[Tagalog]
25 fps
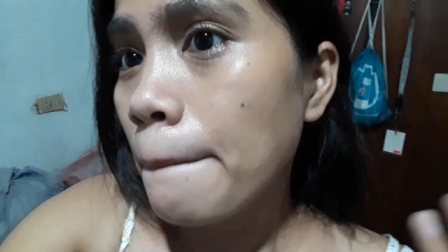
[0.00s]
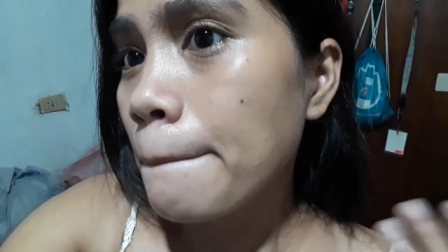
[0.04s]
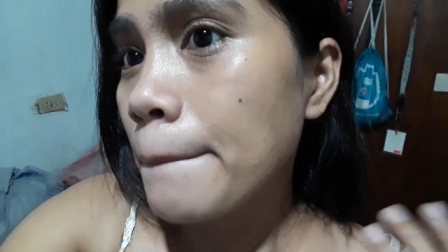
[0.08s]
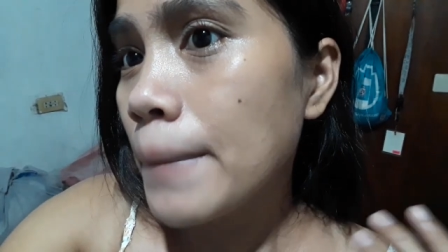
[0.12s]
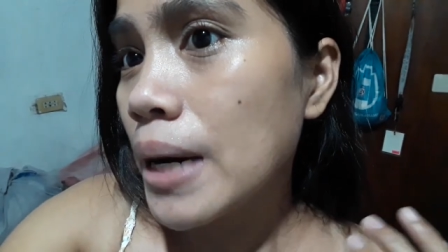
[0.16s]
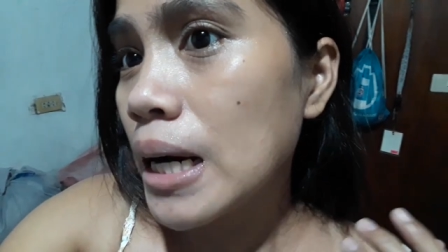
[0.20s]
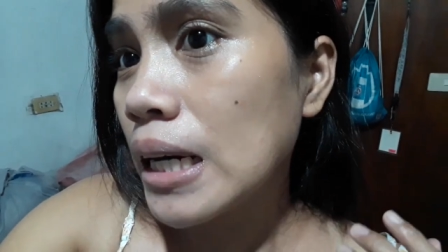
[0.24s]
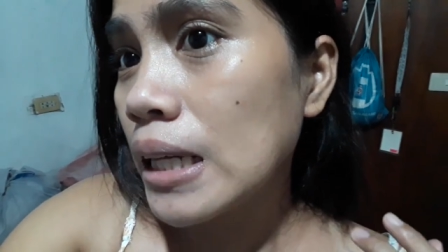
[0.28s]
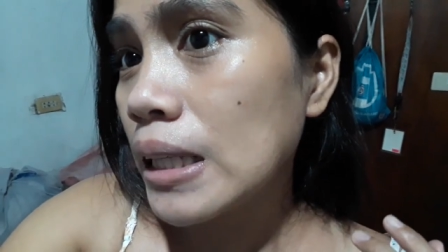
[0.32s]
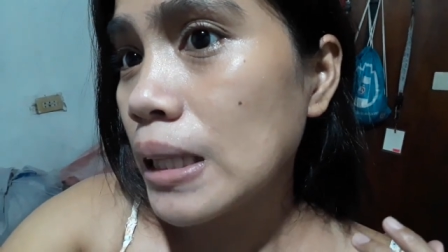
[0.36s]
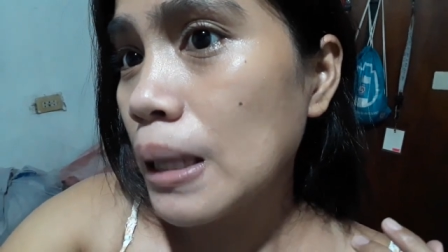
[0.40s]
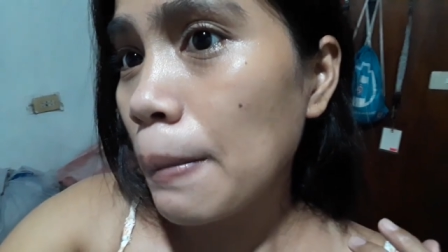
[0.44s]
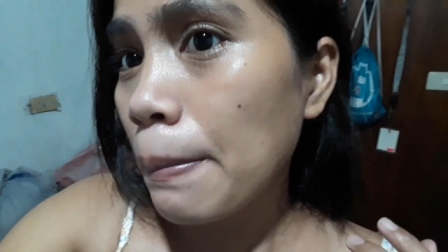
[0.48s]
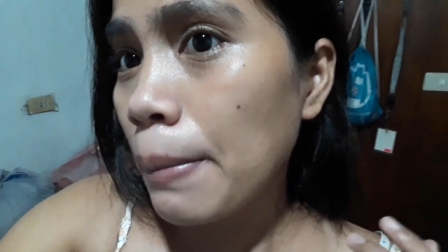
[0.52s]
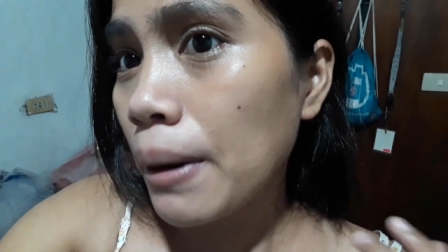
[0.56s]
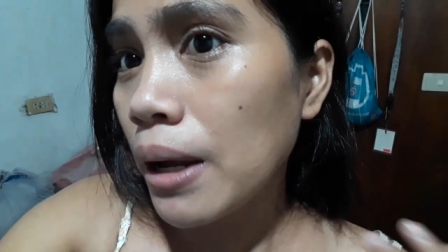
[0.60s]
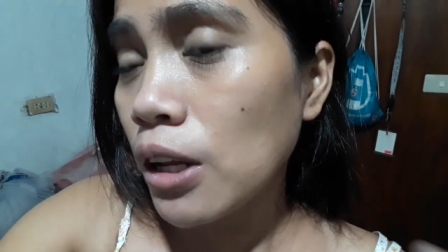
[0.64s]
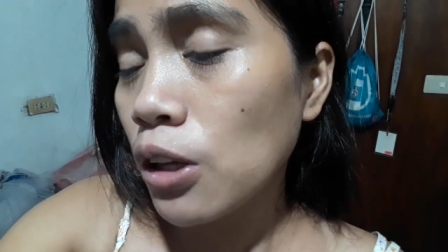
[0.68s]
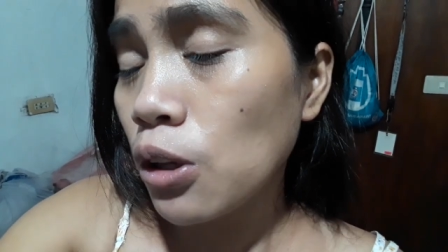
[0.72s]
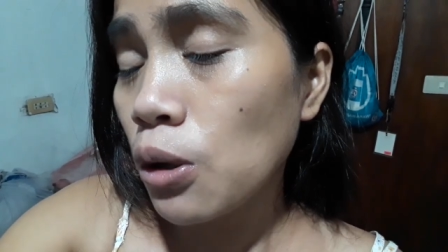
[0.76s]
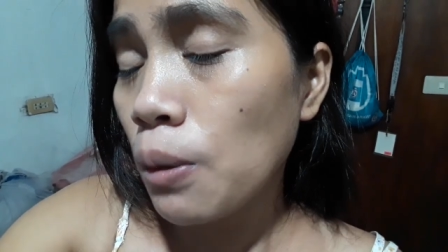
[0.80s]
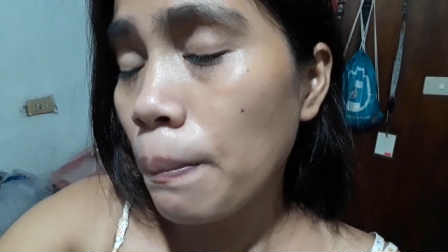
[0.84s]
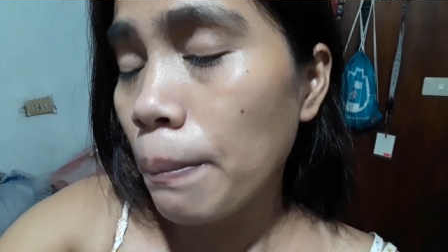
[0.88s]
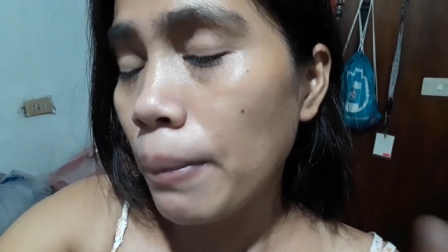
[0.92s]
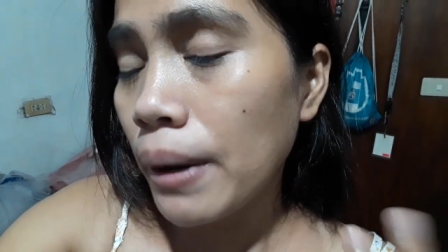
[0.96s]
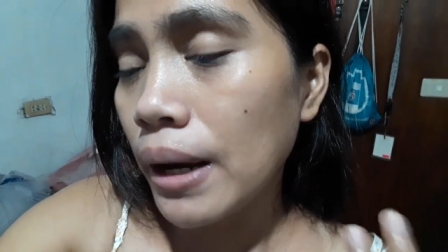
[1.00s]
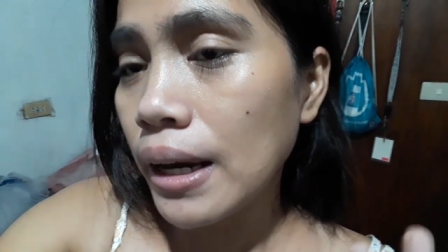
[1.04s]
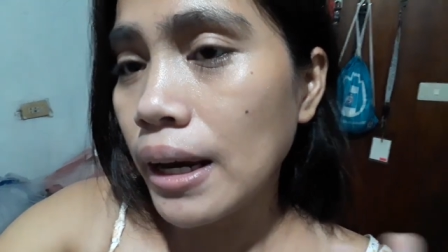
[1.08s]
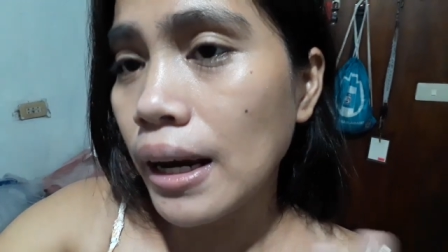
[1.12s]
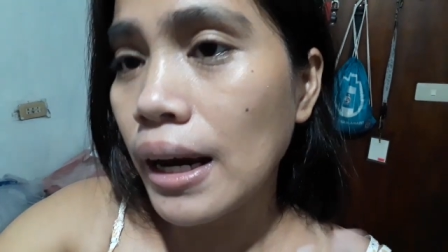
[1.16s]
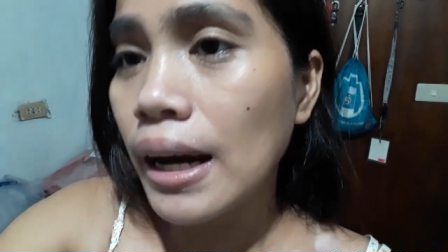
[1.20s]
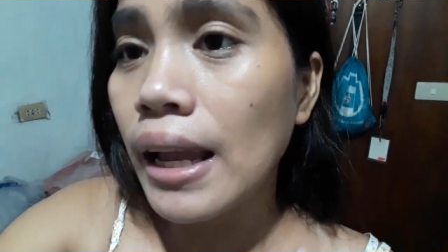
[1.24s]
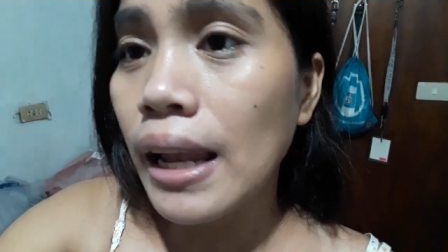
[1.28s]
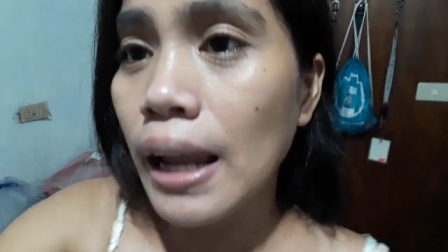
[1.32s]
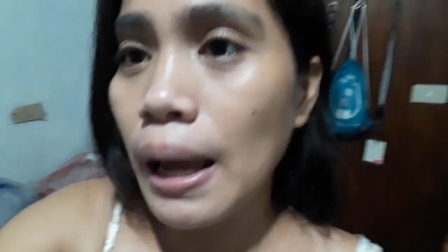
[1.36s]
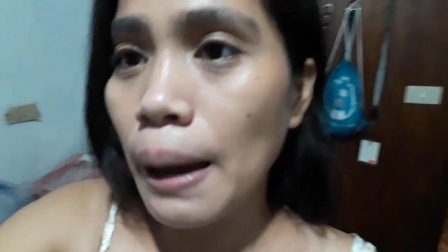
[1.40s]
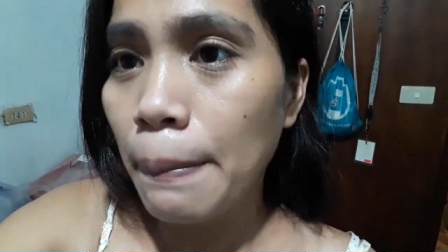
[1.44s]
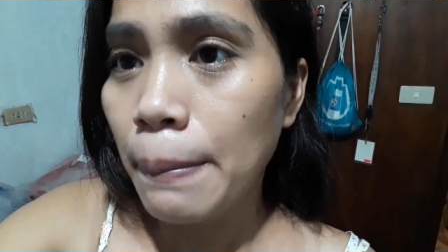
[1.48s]
maganda pa rin yung
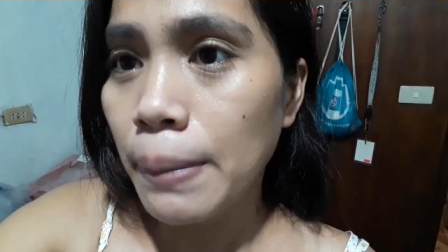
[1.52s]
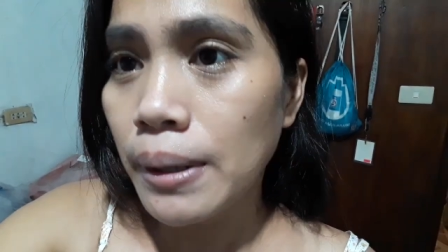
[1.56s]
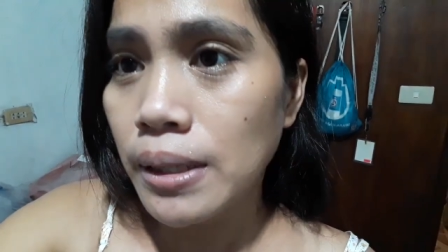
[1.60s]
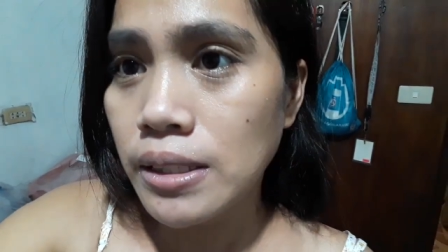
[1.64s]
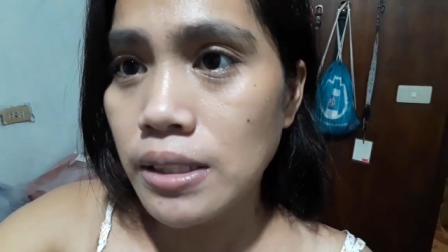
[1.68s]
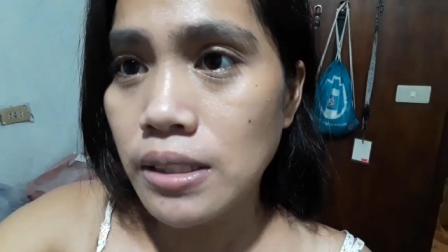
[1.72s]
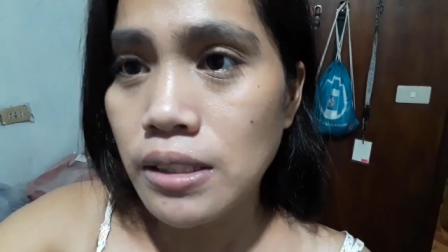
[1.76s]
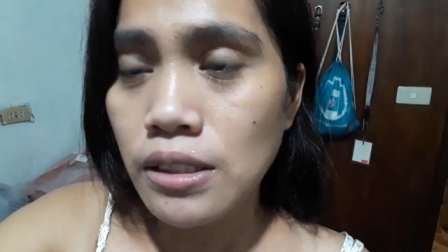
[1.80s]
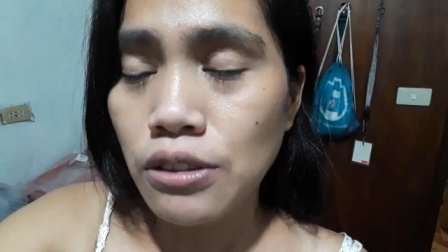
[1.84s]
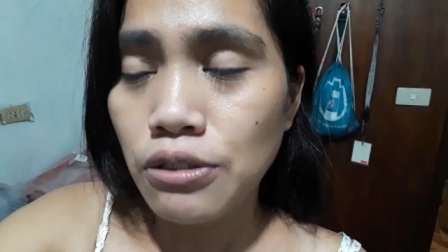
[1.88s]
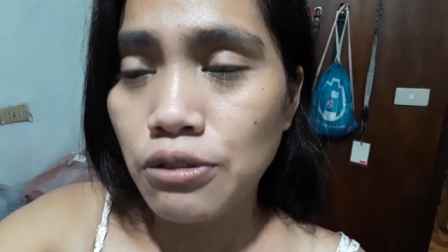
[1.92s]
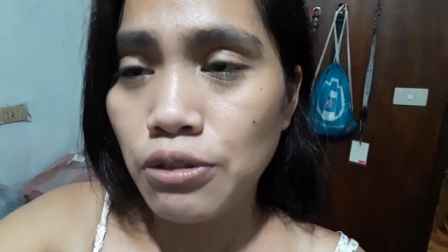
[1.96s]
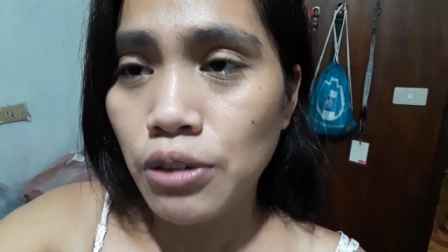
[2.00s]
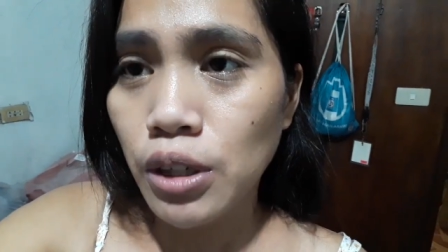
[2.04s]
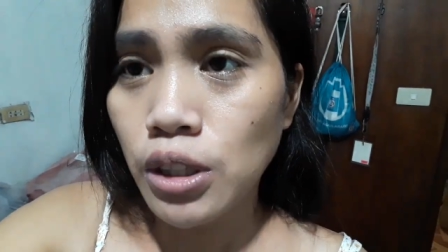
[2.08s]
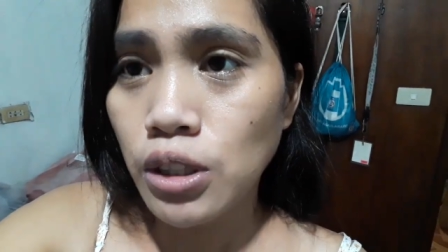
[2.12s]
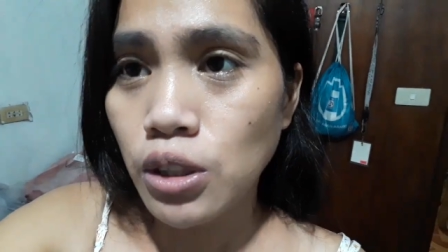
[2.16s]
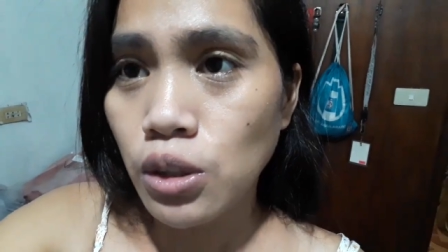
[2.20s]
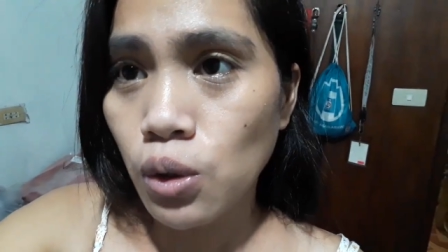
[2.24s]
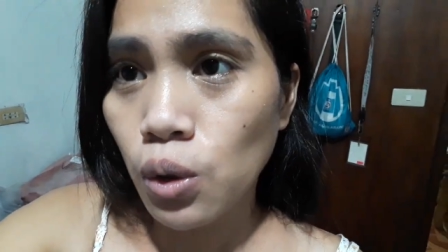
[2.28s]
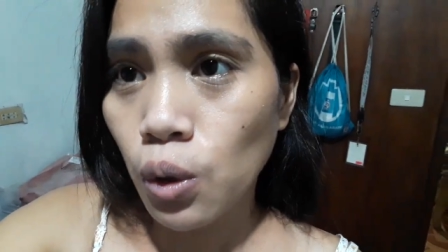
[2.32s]
pagkakalapat niya sa face